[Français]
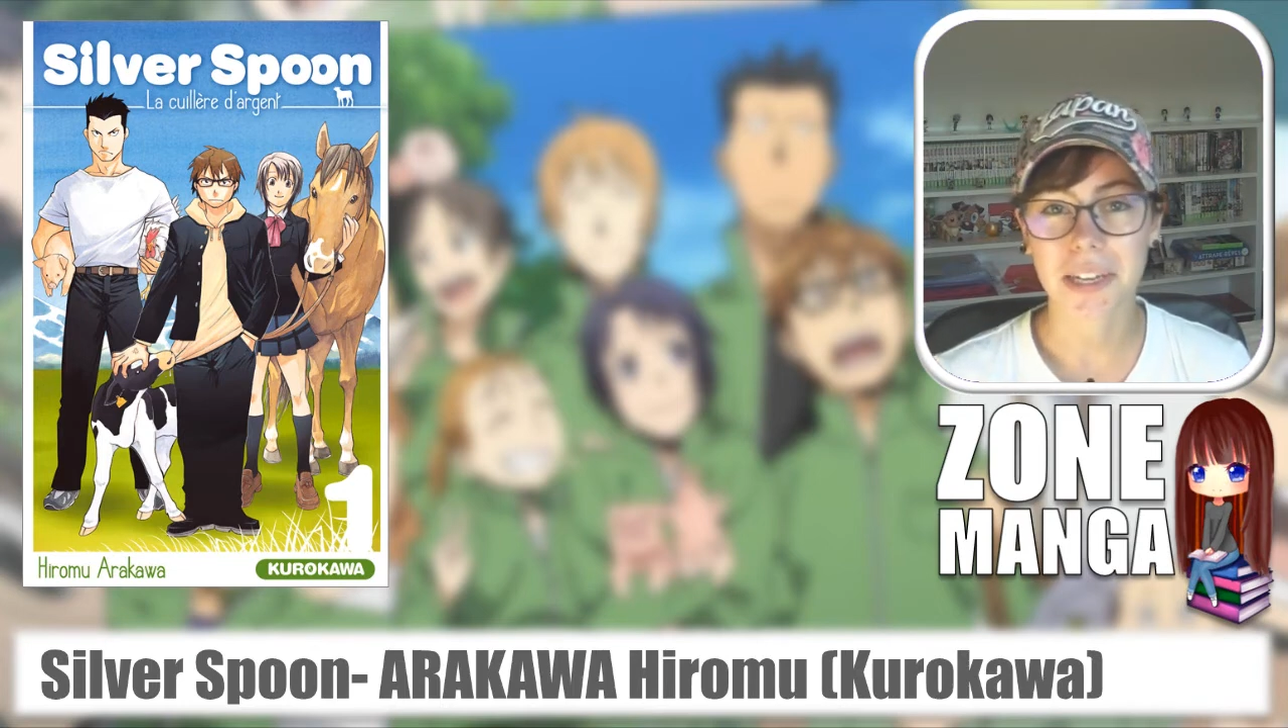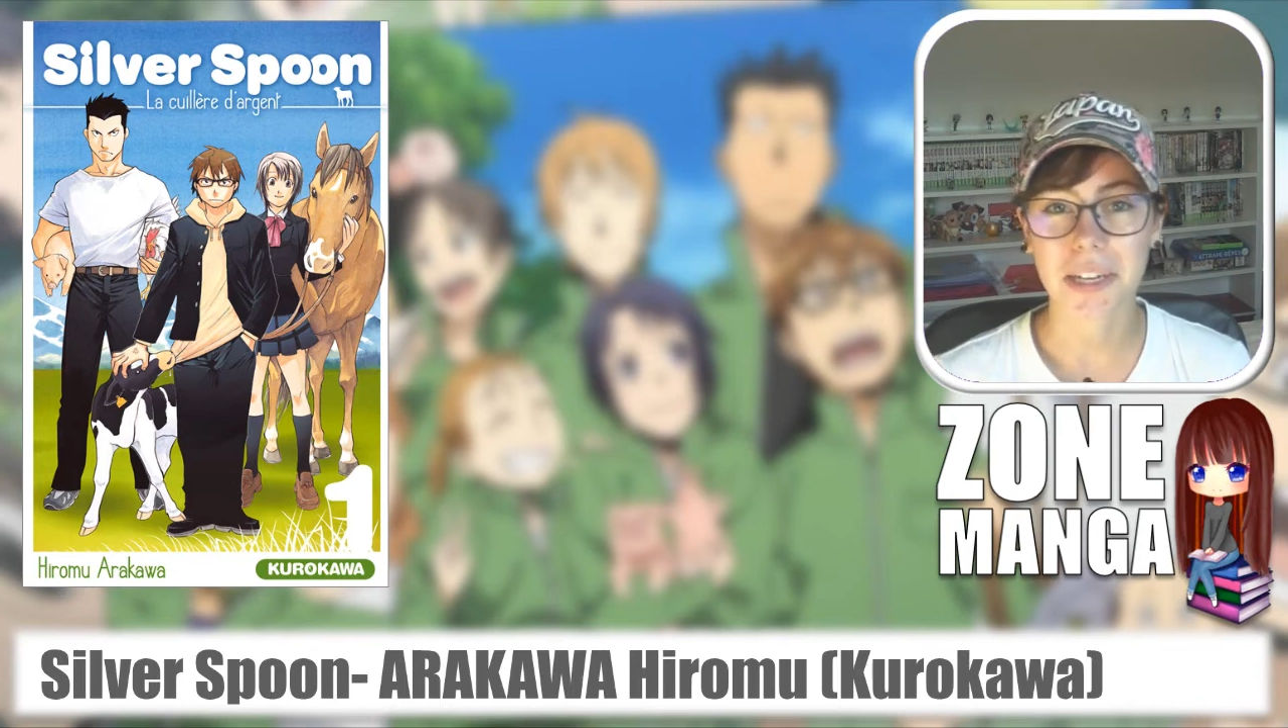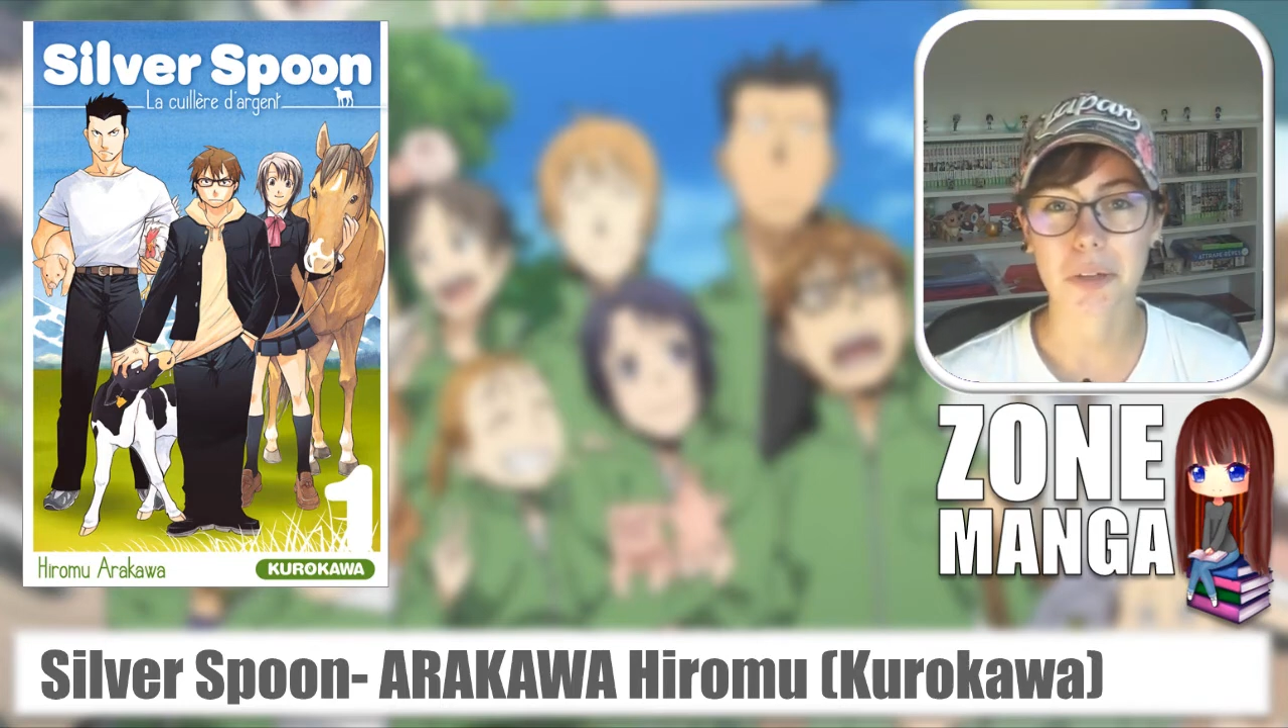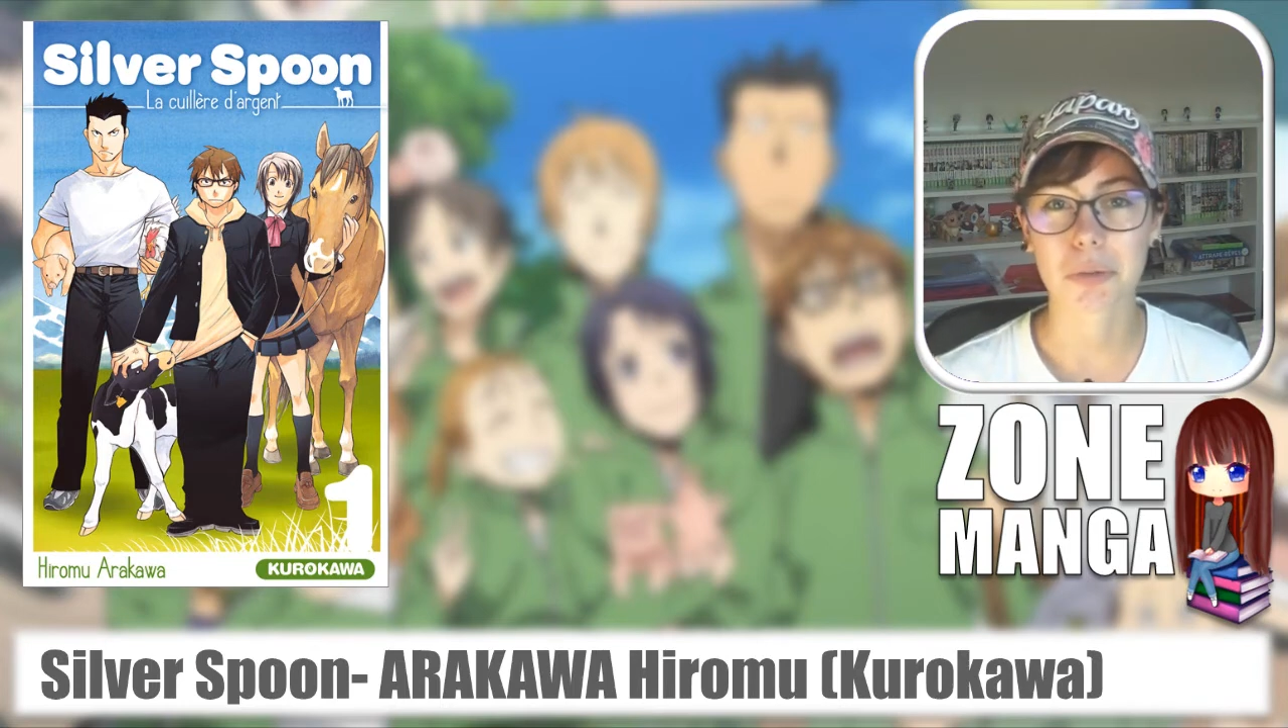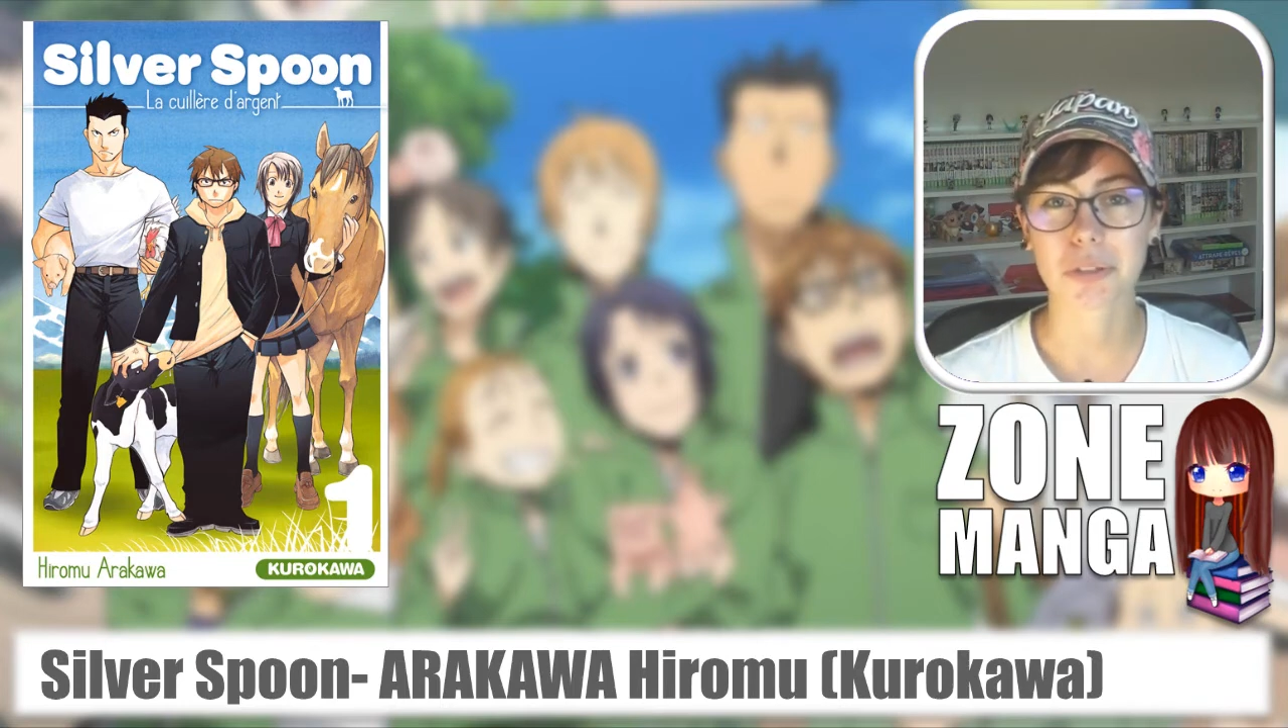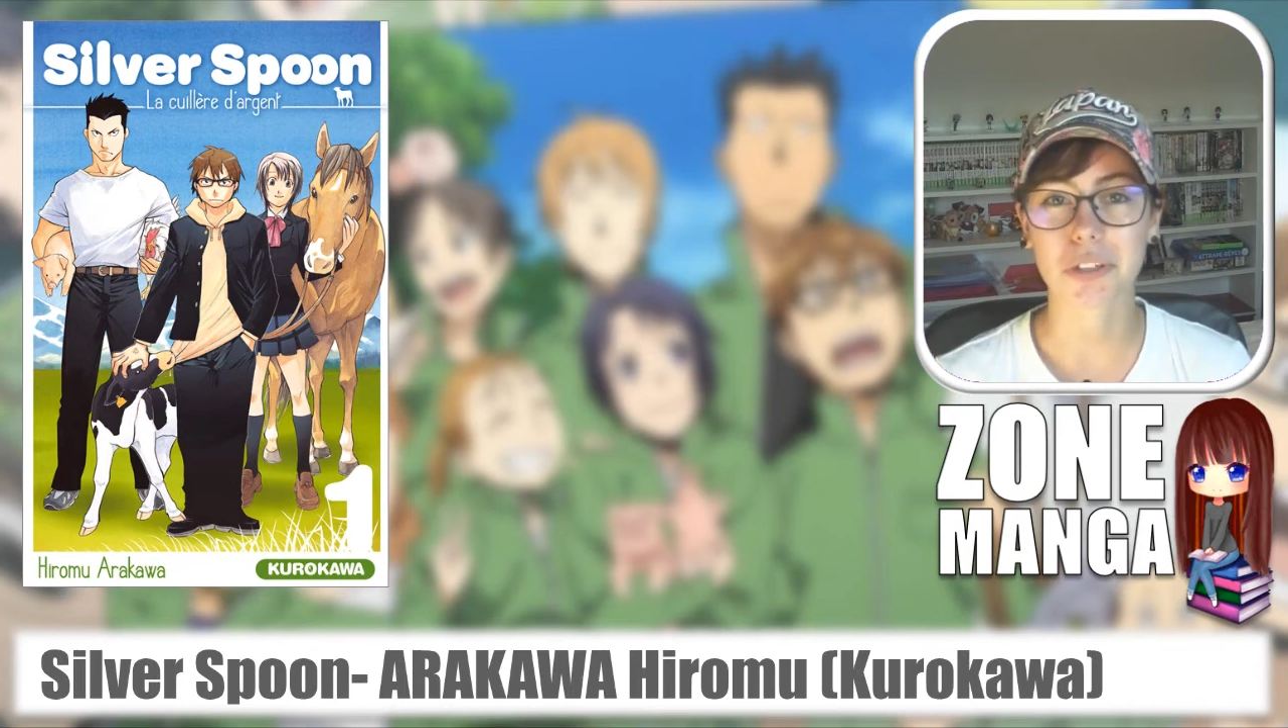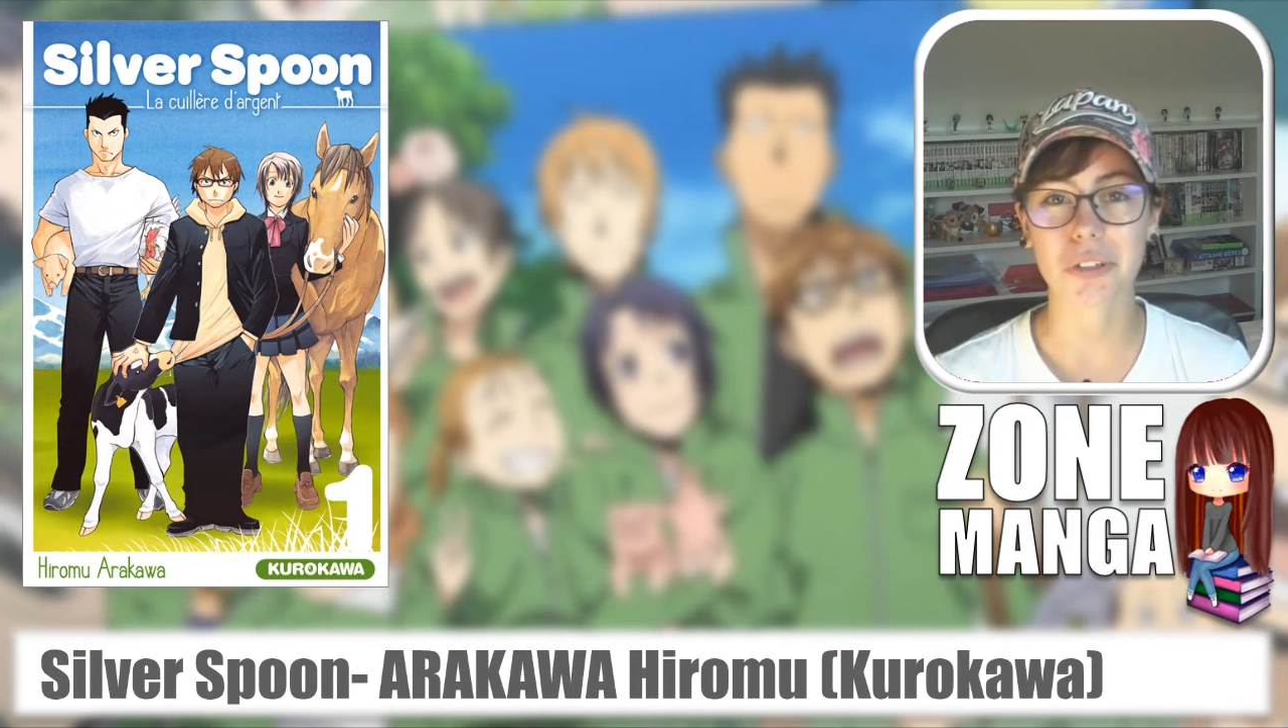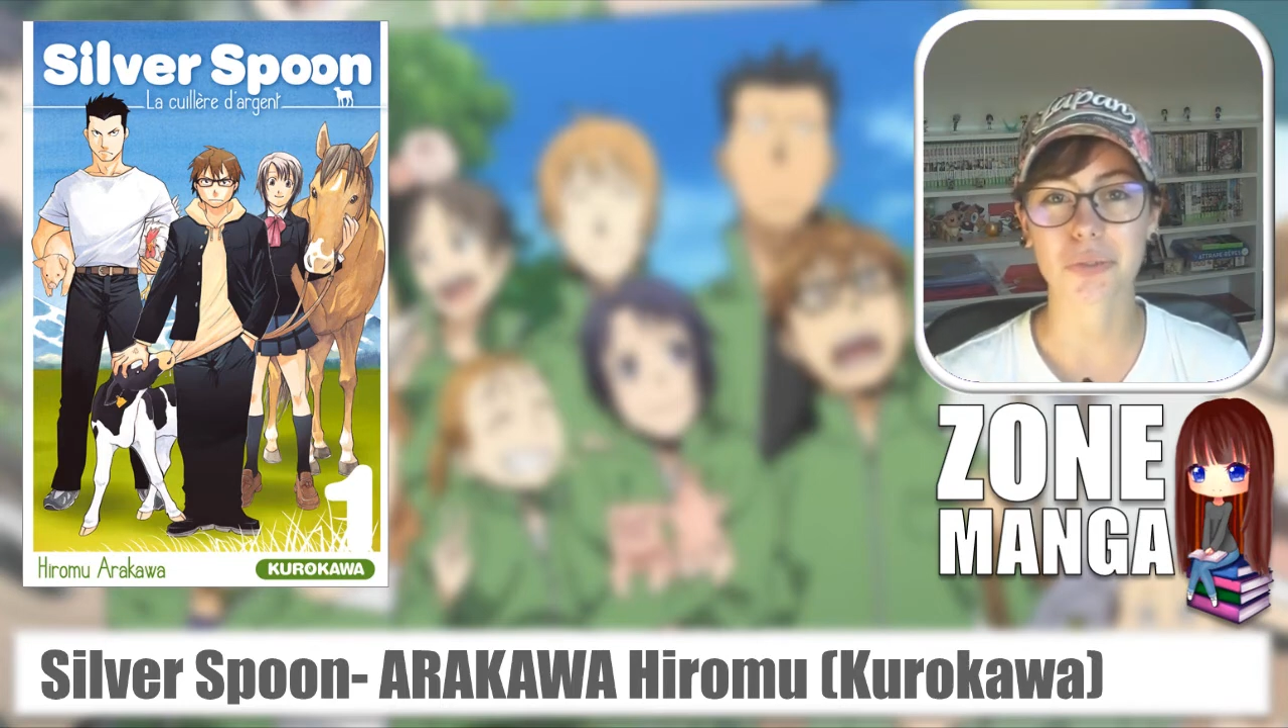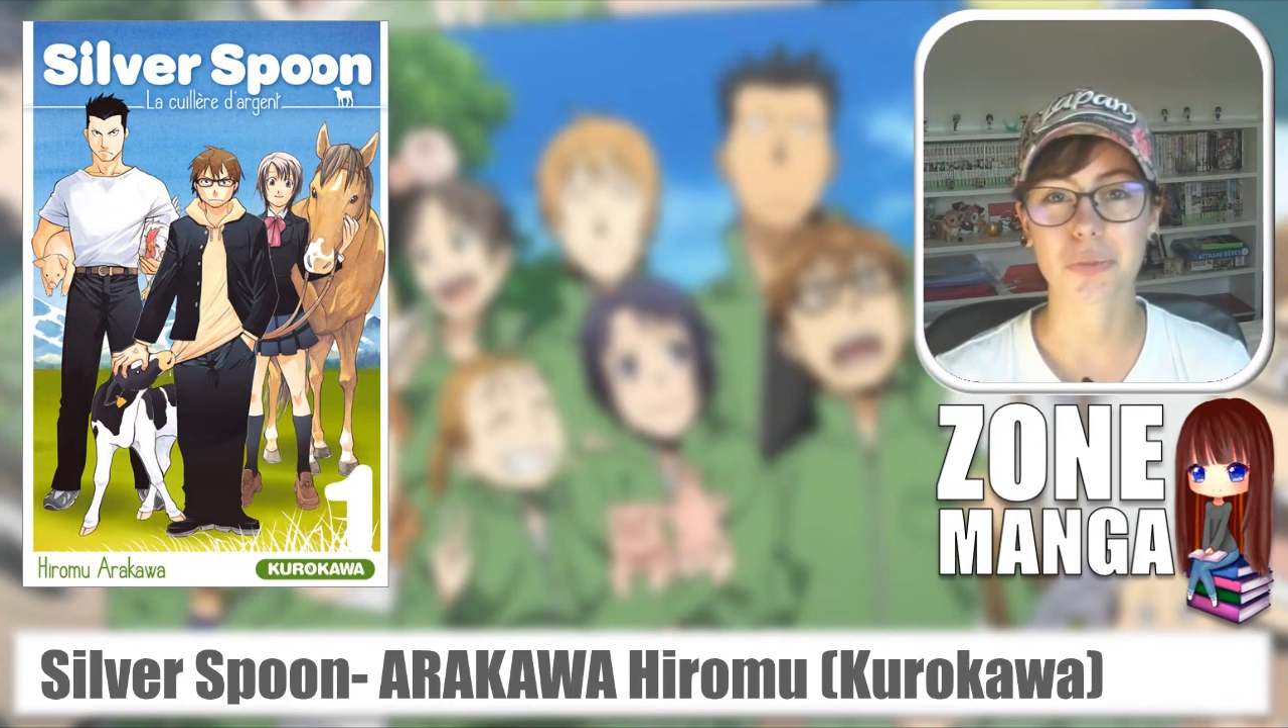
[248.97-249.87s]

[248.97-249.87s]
d'agriculteur,